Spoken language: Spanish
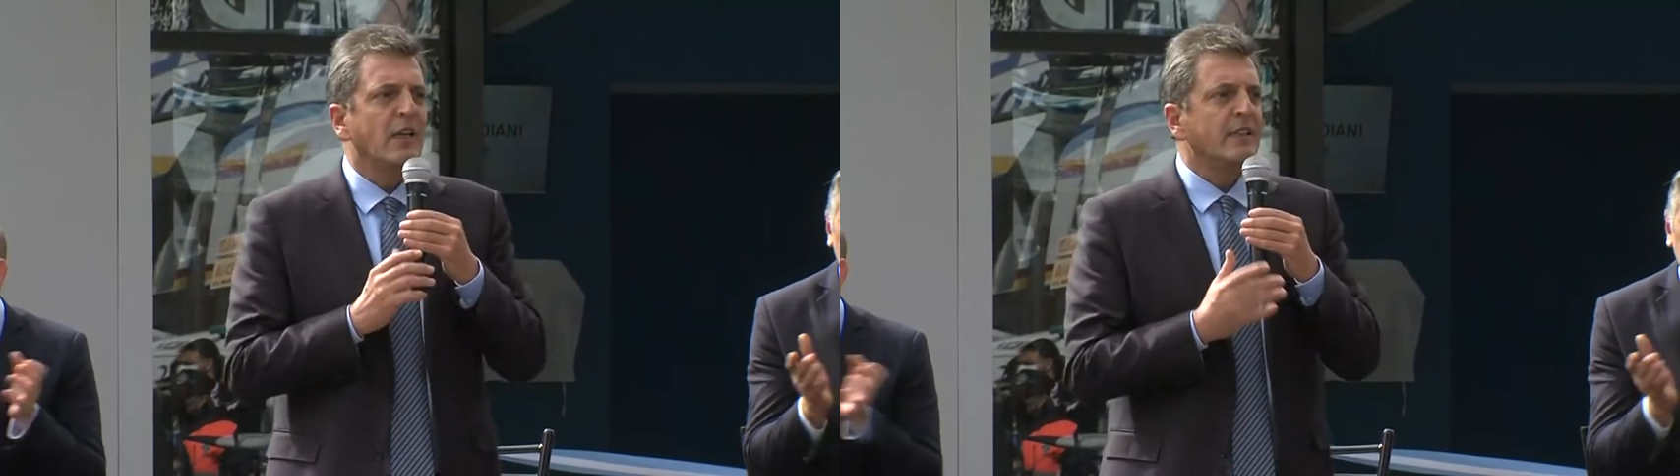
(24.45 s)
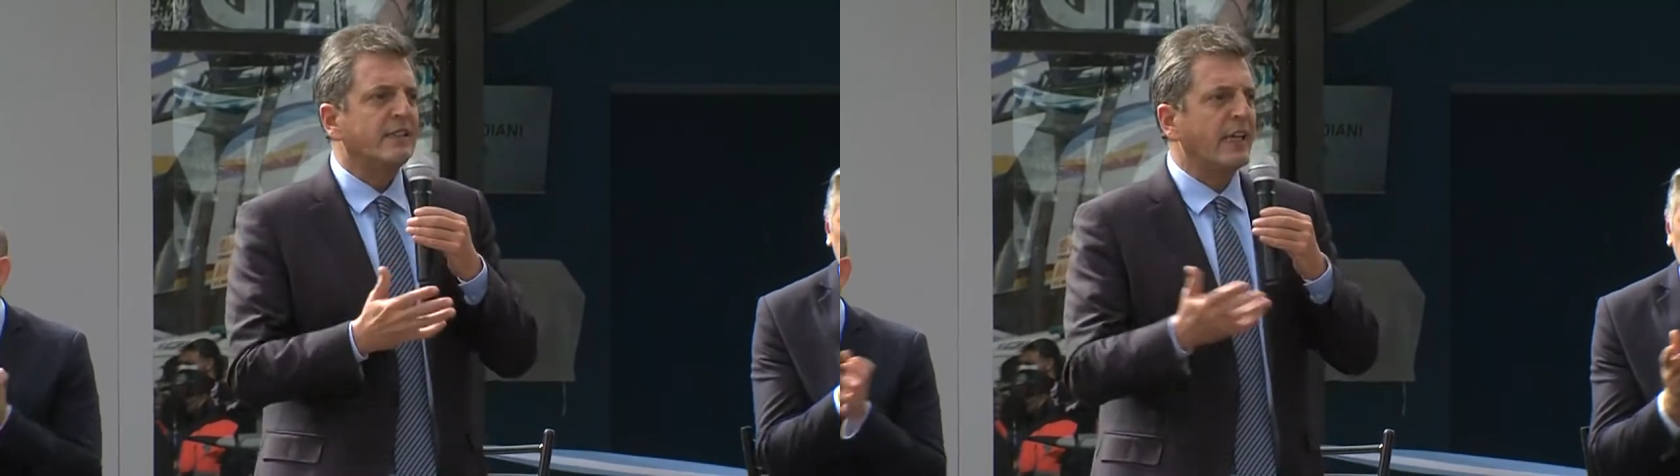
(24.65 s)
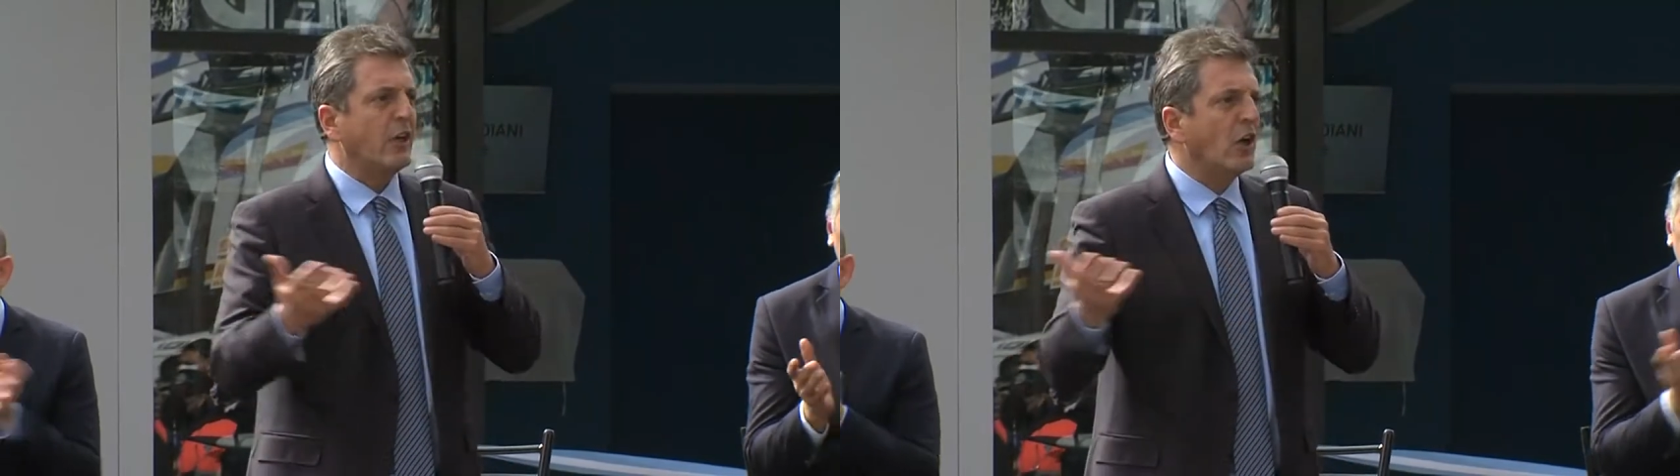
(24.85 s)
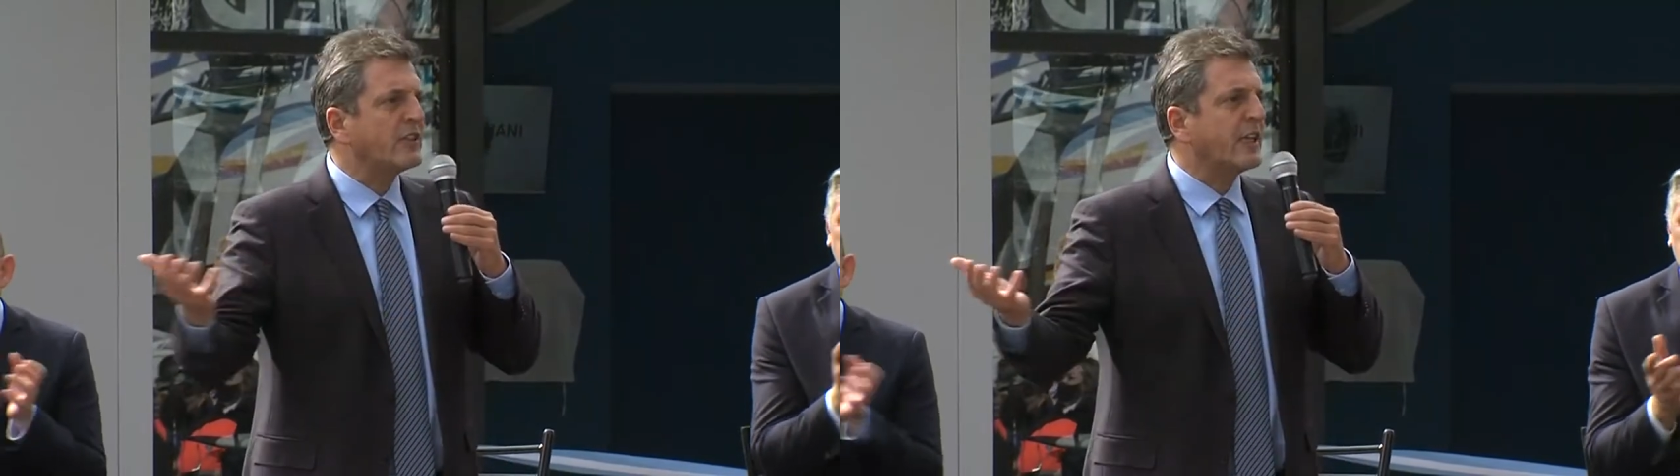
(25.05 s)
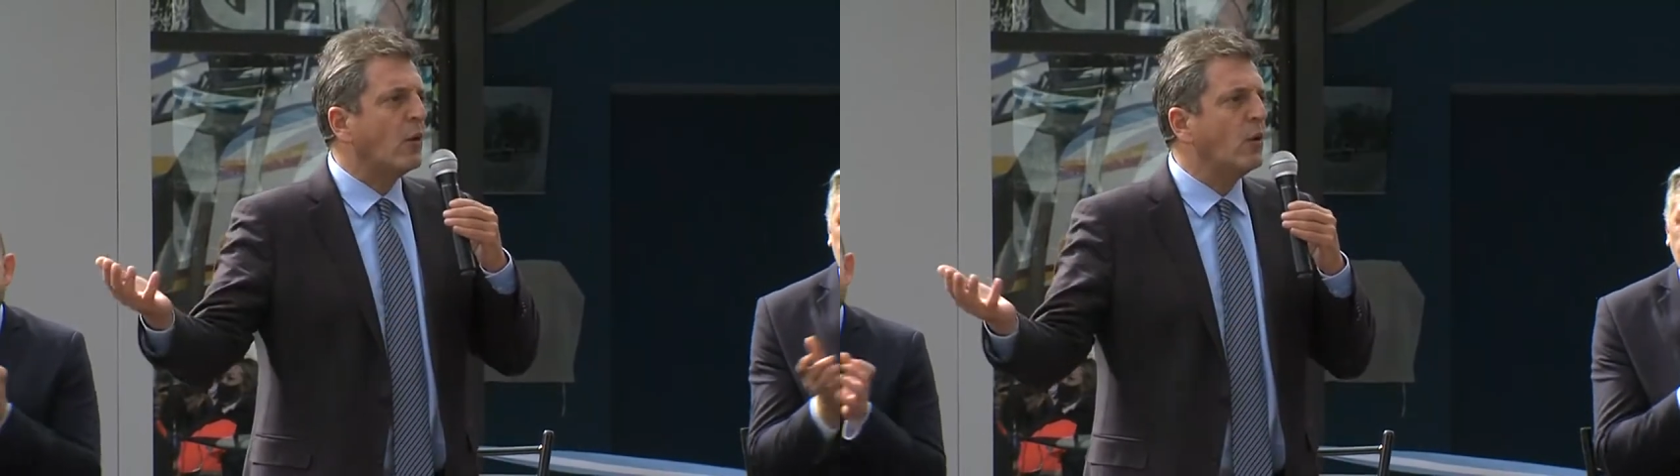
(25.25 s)
sino
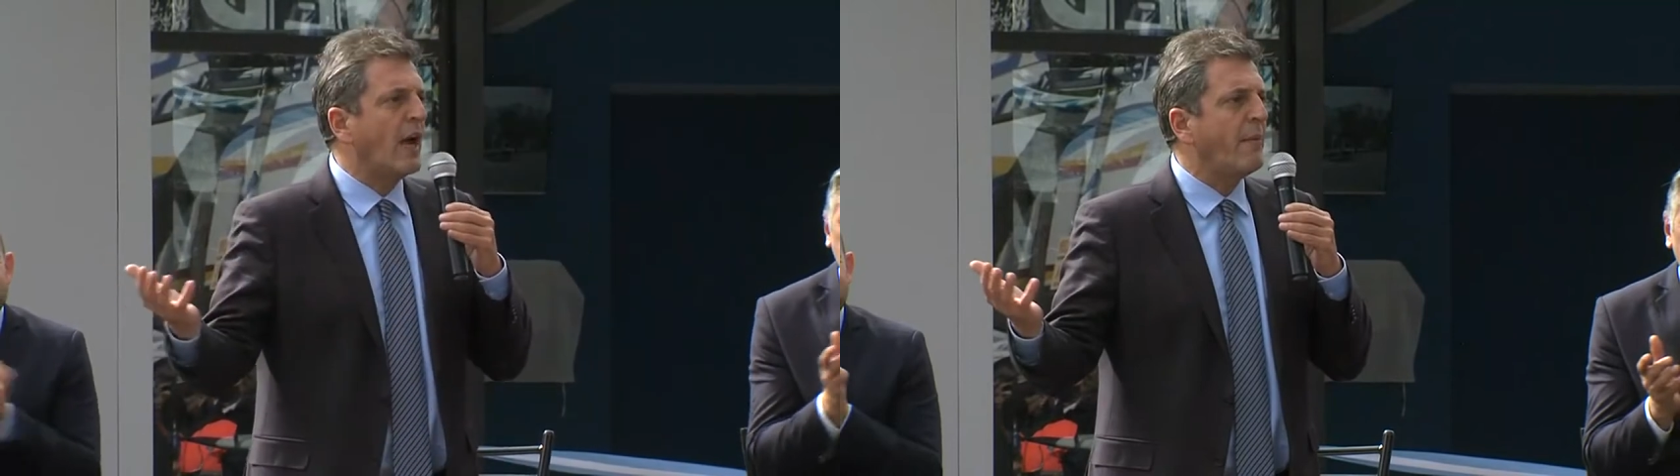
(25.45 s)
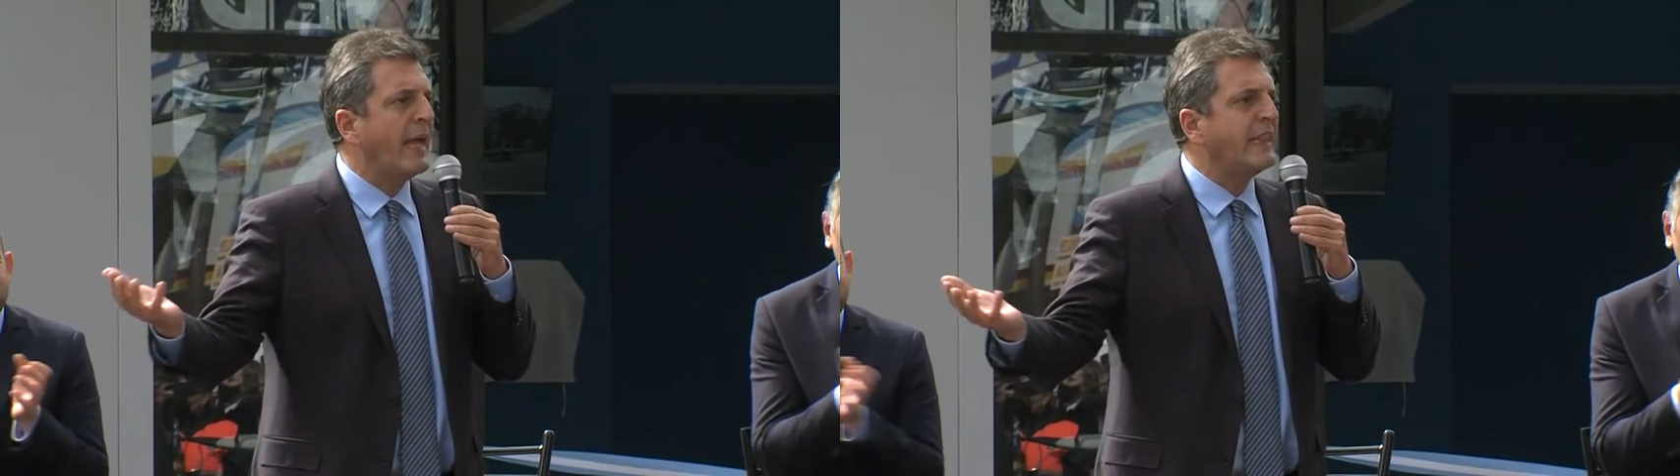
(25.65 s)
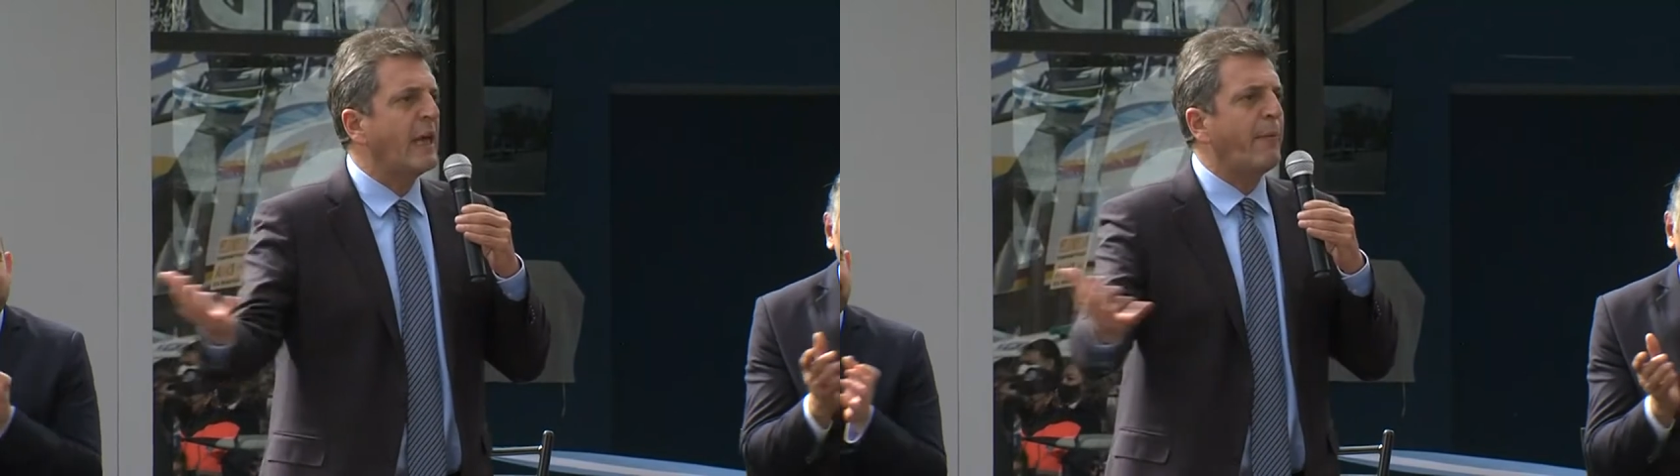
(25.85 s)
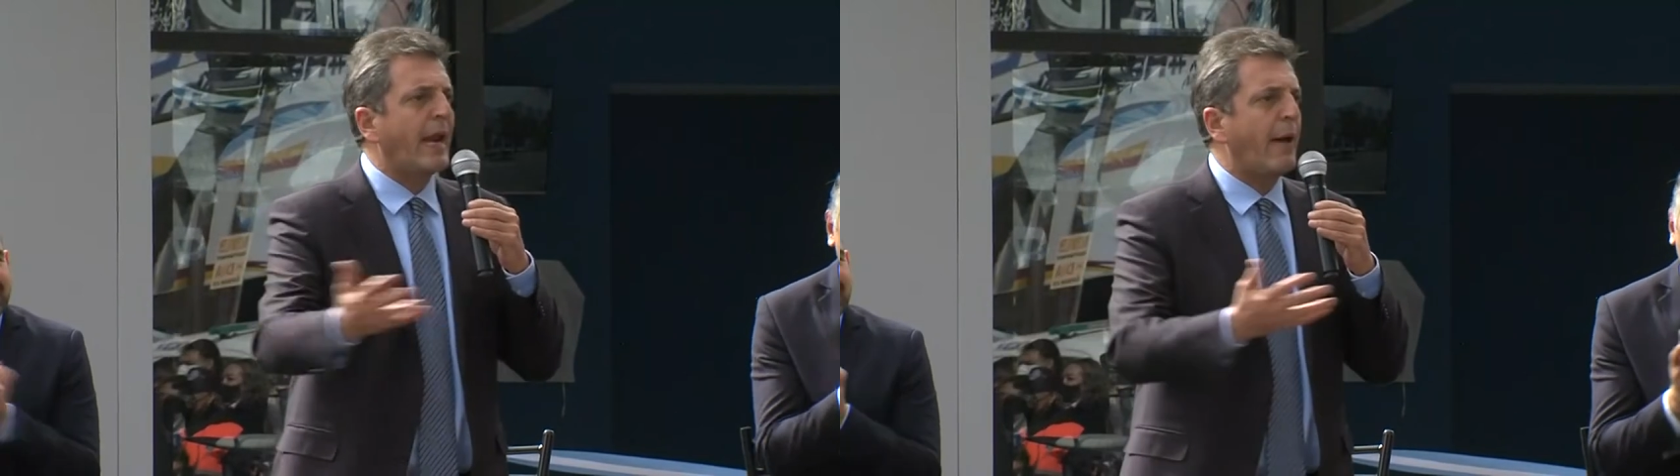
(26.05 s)
seguramente para